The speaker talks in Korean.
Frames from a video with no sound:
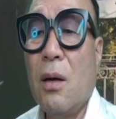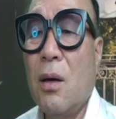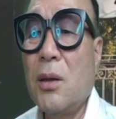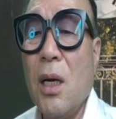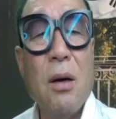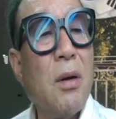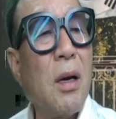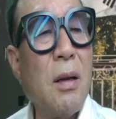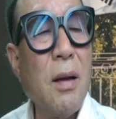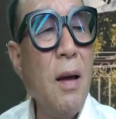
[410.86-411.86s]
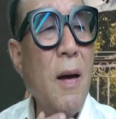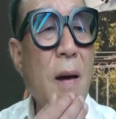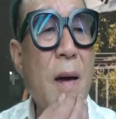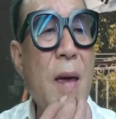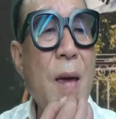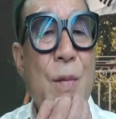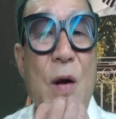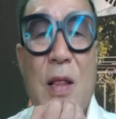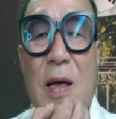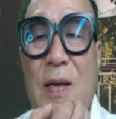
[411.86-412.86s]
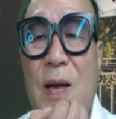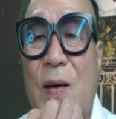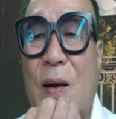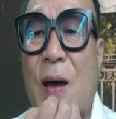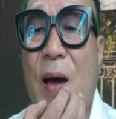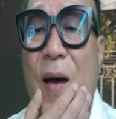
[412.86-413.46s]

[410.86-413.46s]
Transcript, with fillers: 어쩌려고 이러는데 이물 어디다 쓰려고 이래?